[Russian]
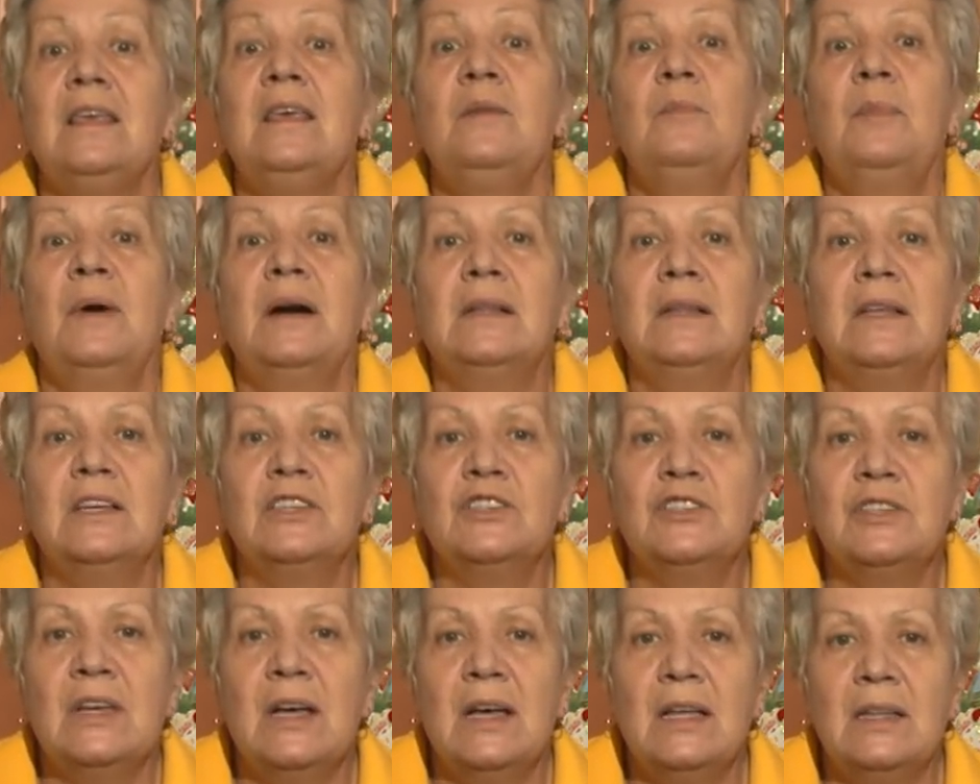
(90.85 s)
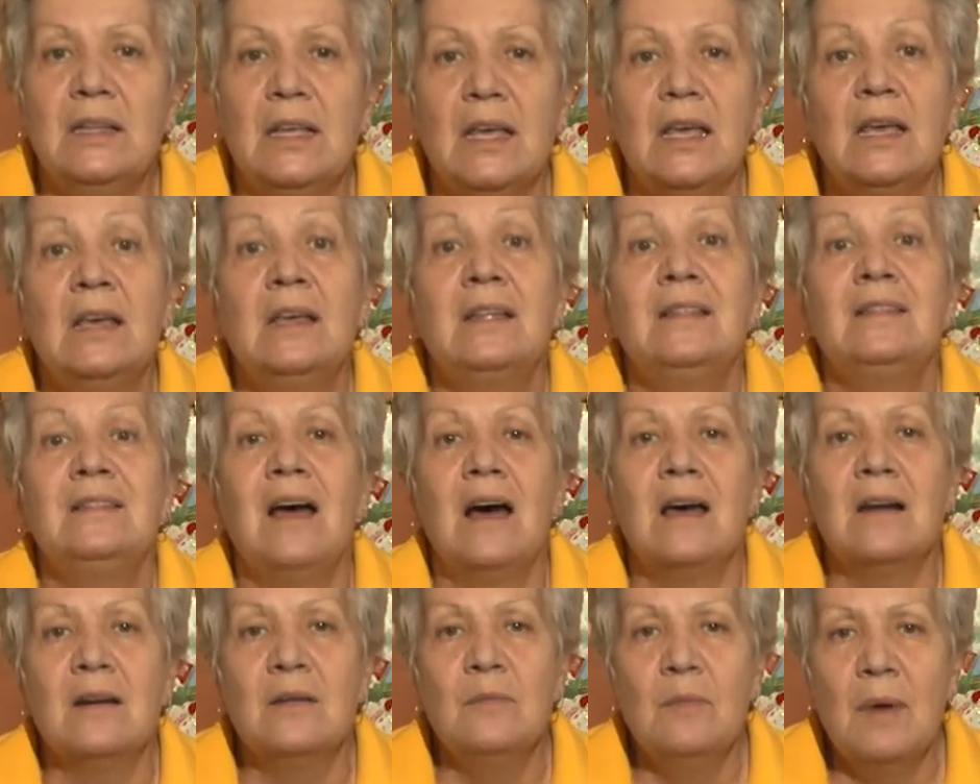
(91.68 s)
И баклажаны,
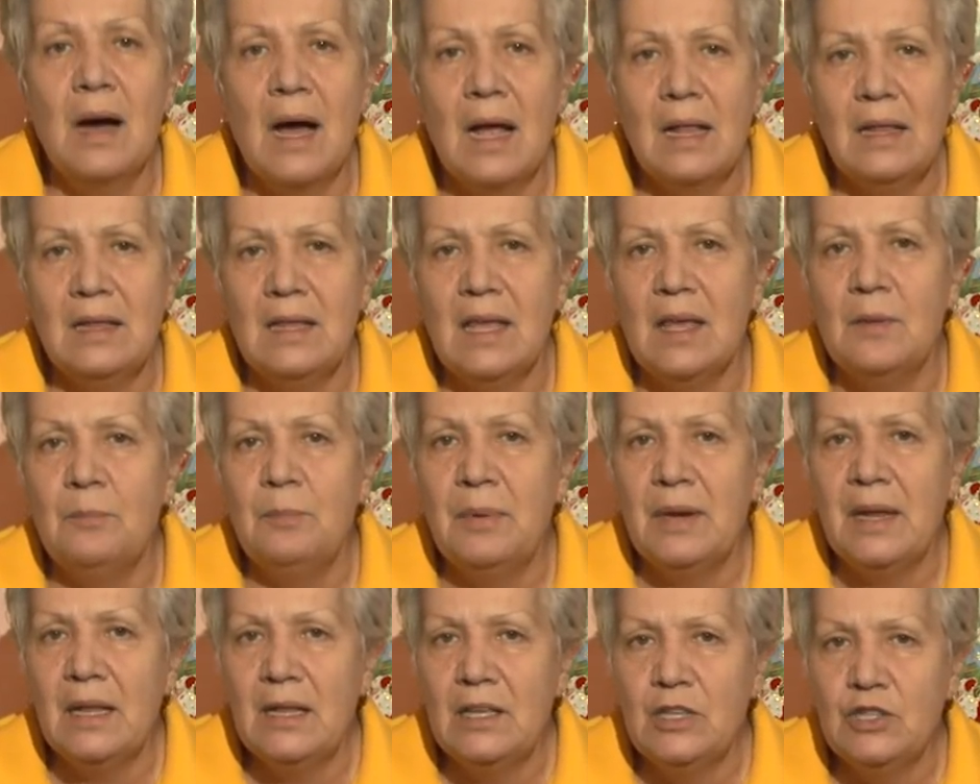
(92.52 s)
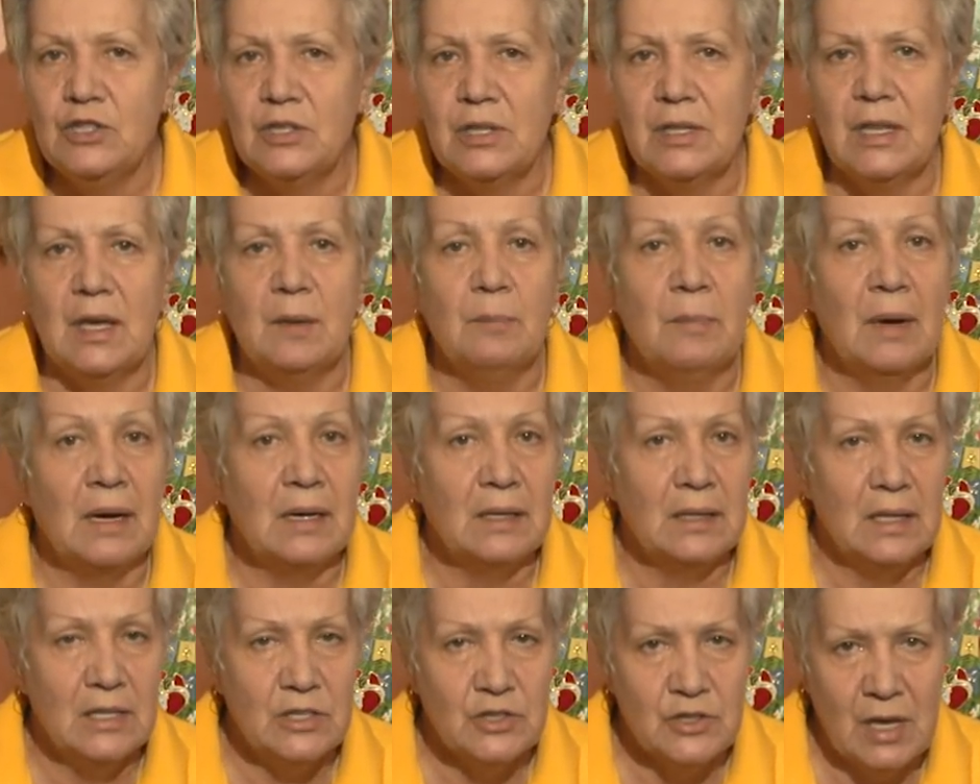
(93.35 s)
нормальные, приличные
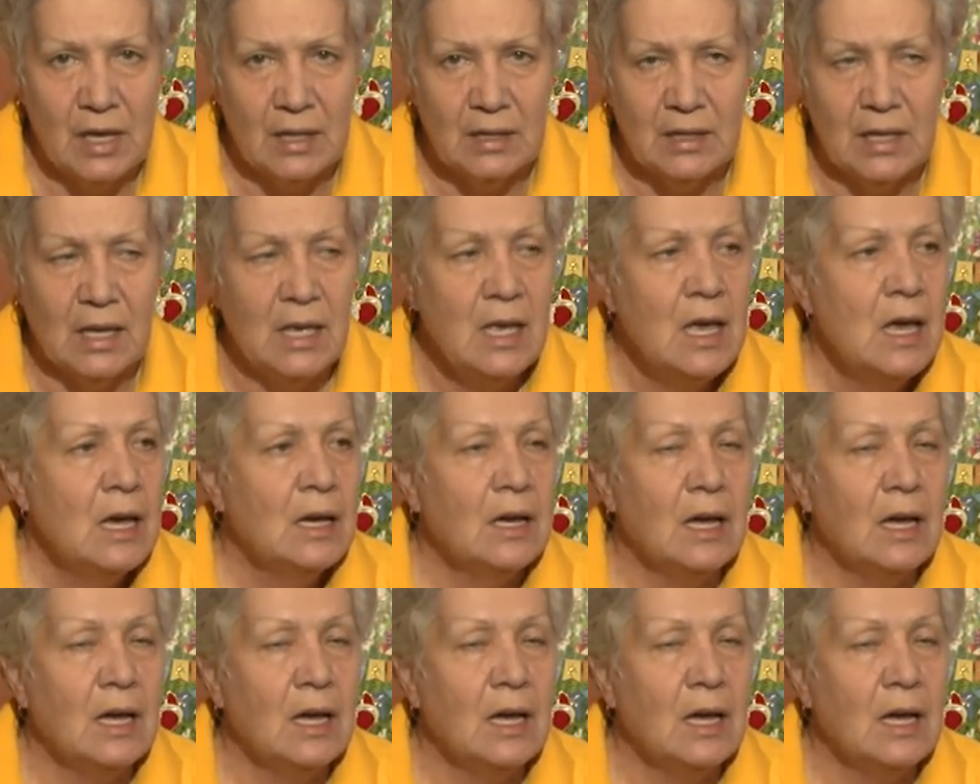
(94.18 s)
баклажаны,